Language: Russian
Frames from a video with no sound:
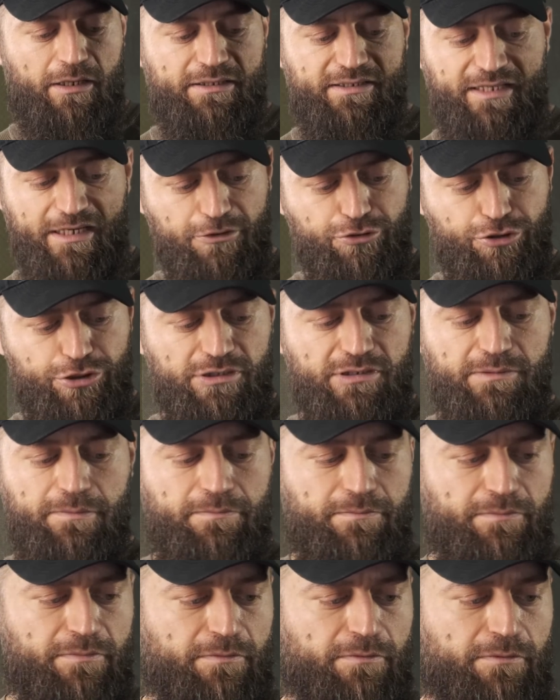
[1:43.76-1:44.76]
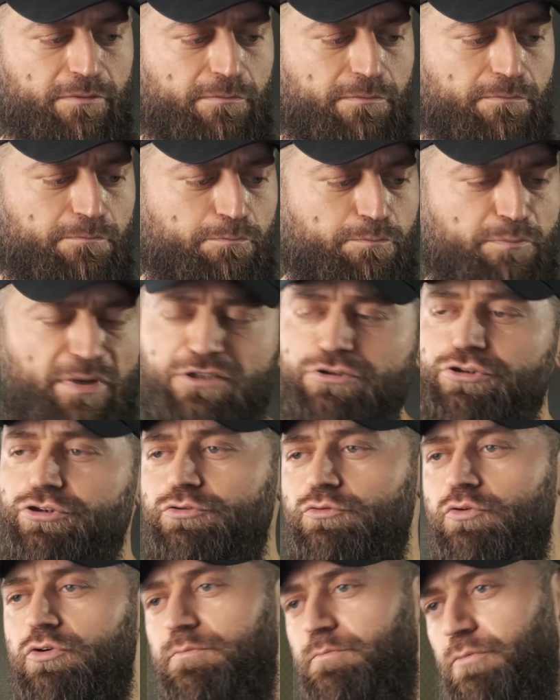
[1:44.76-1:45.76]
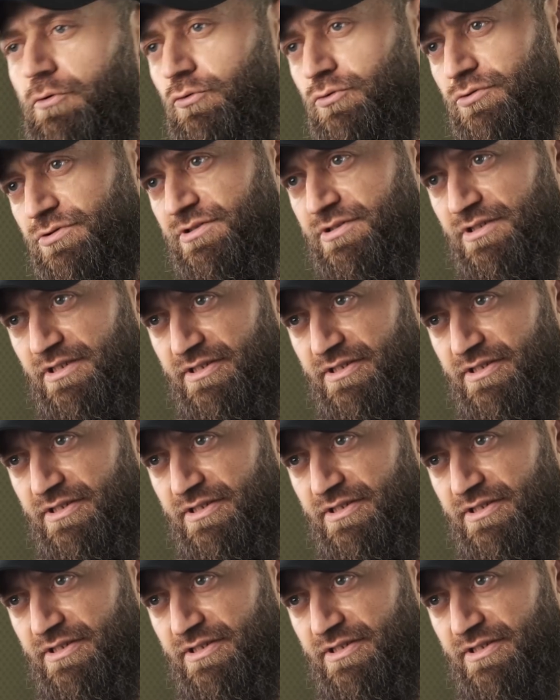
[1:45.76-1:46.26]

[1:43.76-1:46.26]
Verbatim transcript: Также э, большой плюс